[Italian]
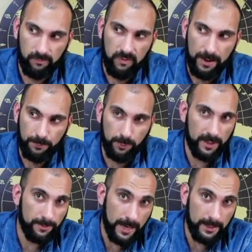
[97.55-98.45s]
va più
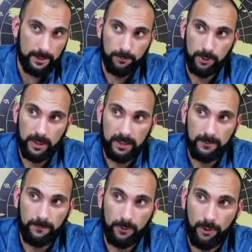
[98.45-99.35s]
di pietra, oppure gli
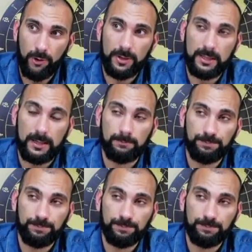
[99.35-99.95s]
infocorsi.